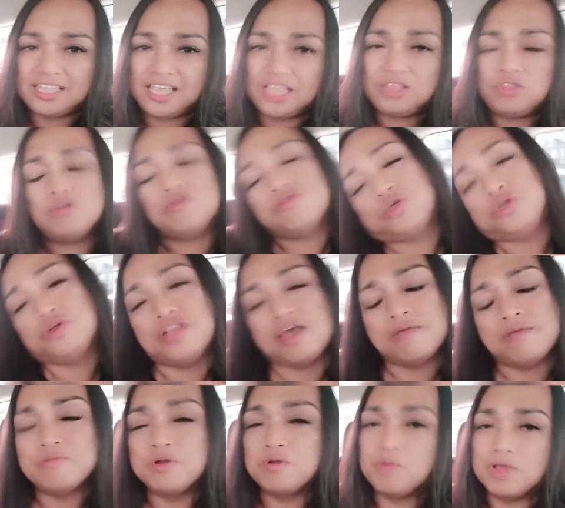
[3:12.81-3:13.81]
etong Q
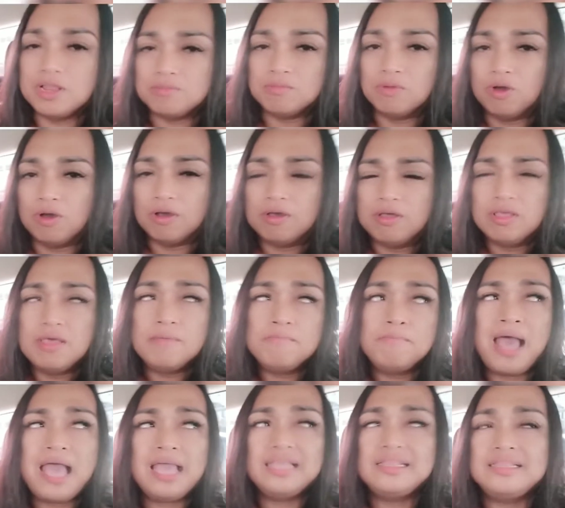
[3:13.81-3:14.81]
number 1 mo,
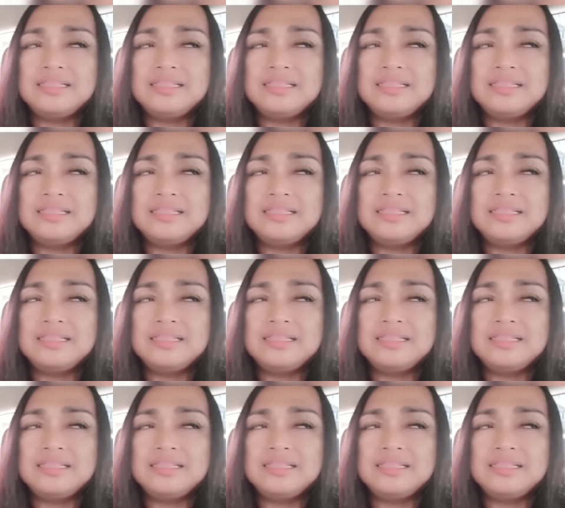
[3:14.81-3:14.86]
bakit